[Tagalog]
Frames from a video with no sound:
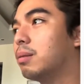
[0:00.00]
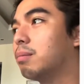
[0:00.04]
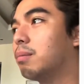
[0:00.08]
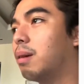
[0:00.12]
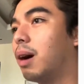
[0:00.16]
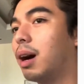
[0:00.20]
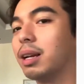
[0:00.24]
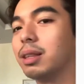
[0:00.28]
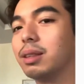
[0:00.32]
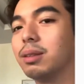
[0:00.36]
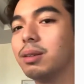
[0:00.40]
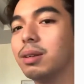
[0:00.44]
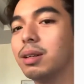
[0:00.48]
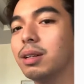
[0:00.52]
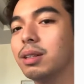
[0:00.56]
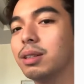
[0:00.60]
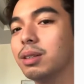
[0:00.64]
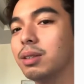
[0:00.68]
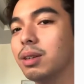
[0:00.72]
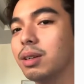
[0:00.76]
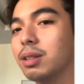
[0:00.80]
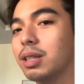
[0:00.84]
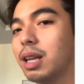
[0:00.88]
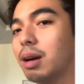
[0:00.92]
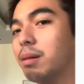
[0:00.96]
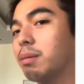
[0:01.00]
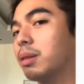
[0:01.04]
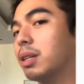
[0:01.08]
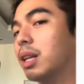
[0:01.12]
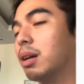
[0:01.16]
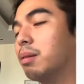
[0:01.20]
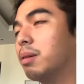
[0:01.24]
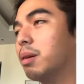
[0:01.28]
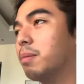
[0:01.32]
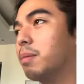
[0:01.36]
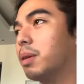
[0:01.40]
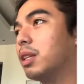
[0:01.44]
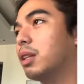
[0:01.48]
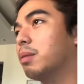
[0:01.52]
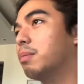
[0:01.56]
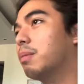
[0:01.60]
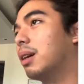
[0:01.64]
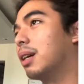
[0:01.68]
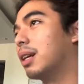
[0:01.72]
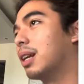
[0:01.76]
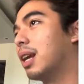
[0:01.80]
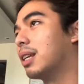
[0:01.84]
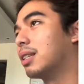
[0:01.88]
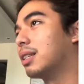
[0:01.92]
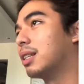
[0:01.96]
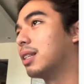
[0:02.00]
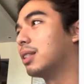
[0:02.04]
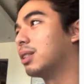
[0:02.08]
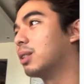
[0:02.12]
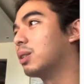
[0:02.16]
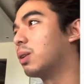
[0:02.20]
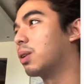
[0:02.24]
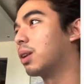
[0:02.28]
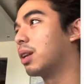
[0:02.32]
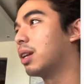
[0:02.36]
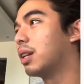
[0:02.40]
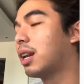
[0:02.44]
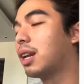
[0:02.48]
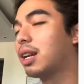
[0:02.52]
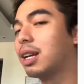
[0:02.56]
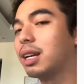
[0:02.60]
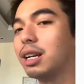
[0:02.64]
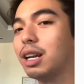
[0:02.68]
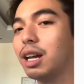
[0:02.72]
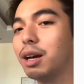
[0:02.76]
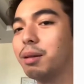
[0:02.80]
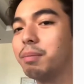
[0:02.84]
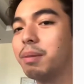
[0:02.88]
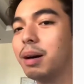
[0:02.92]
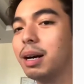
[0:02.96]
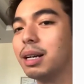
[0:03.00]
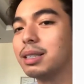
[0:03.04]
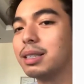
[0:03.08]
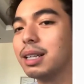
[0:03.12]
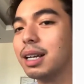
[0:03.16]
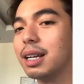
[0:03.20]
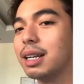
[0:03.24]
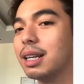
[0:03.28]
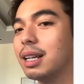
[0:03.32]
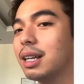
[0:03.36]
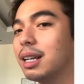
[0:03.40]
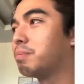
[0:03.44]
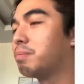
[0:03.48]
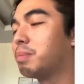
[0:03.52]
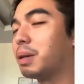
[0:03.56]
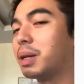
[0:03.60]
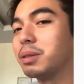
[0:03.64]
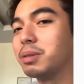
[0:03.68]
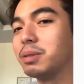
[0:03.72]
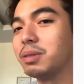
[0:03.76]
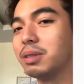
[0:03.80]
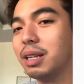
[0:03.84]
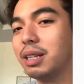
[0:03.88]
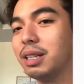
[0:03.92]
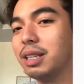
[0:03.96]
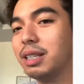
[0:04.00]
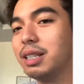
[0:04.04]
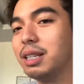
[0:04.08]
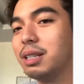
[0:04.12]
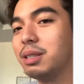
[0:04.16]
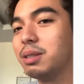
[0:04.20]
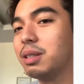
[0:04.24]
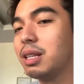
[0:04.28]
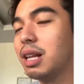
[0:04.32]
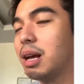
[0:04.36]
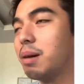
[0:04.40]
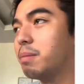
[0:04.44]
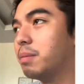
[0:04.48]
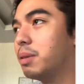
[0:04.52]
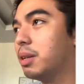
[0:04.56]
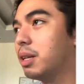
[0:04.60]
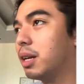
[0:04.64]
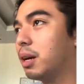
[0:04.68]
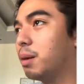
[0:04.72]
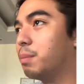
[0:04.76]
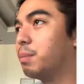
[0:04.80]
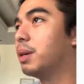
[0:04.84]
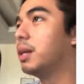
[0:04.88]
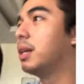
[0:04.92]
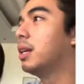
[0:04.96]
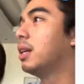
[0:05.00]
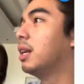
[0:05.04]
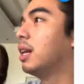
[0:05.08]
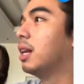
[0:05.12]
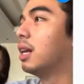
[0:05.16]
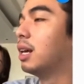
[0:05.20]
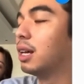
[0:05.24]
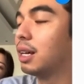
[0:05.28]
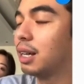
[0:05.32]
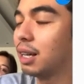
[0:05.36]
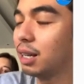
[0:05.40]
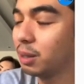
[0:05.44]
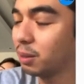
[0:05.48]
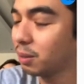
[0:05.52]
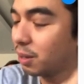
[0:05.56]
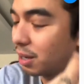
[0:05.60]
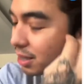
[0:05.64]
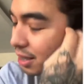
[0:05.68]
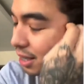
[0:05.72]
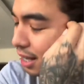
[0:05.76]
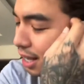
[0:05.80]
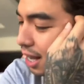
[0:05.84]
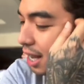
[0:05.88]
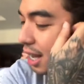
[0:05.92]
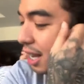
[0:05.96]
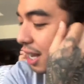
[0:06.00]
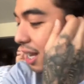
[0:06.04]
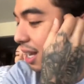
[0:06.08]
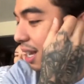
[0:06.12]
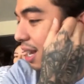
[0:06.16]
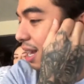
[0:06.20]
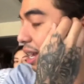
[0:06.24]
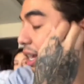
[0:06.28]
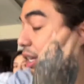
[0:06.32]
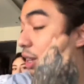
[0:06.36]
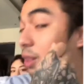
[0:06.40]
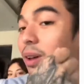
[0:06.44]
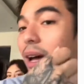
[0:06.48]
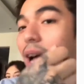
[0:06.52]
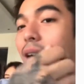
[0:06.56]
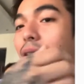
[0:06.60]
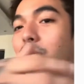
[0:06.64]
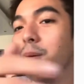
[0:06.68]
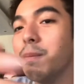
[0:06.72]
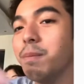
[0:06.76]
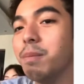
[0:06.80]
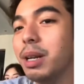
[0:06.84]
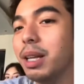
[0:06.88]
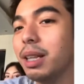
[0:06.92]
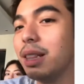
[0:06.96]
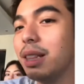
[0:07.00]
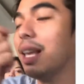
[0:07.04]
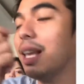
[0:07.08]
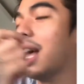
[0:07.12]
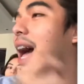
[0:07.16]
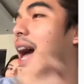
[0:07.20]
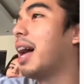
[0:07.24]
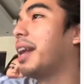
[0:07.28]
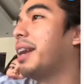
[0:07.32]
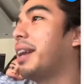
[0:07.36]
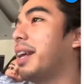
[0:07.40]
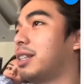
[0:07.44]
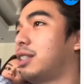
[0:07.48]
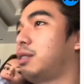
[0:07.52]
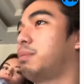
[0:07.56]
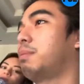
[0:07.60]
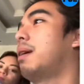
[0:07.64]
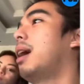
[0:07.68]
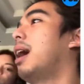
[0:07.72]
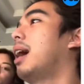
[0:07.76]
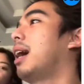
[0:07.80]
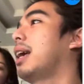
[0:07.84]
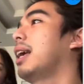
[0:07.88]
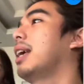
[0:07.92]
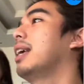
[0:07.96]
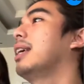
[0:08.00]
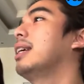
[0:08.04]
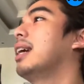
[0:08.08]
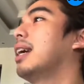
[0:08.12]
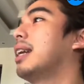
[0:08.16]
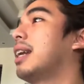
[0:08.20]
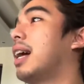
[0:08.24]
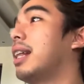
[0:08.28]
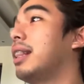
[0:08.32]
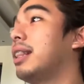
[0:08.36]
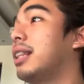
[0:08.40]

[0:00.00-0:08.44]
Bakit daw ganito? Ang dami-dami iba't ibang klaseng story na naglabasan. Personal decision namin ni Camille. Ganito kasi, pa ah, completely honest mga Kagan,